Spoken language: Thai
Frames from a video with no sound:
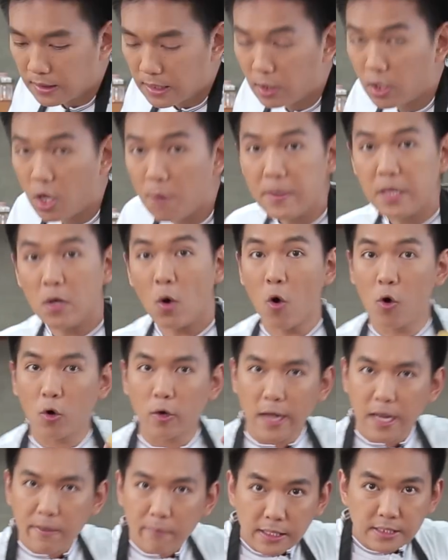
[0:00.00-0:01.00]
แล้วก็มีโฮเก
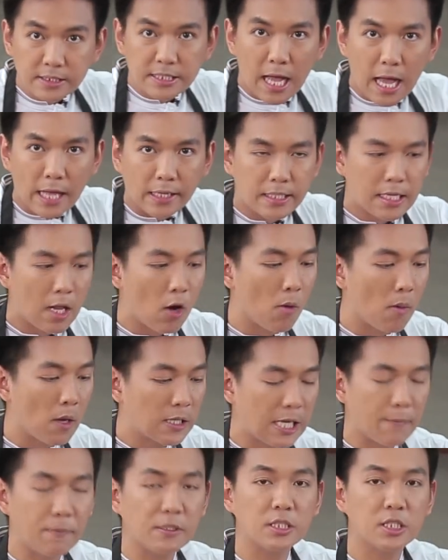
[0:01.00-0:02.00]
รนมัสตาร์ดที่เอามา
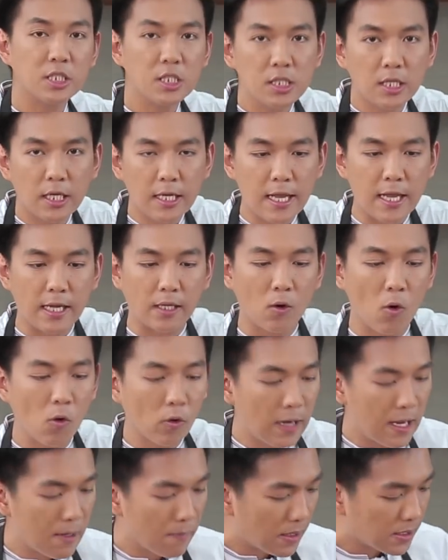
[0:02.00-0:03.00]
ใช้เป็นชื่อนั่นเองโฮ
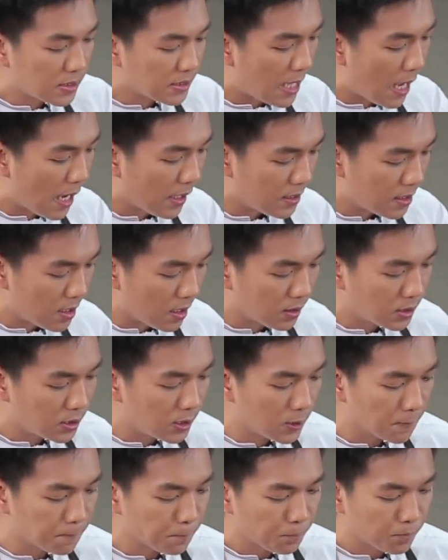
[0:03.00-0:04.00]
เกรนมัสตาร์ดเนี่ยคื
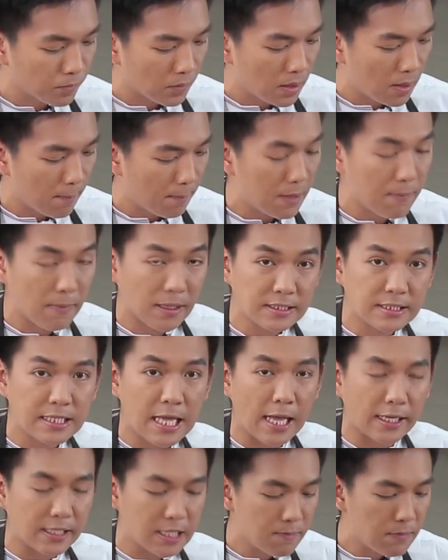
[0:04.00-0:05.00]
อเป็นมัส
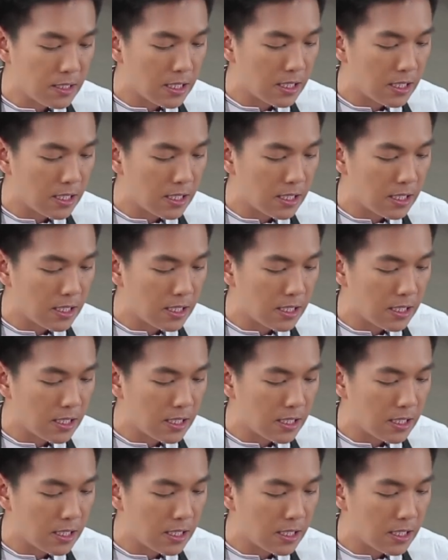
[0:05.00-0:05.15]
ตาร์ดที่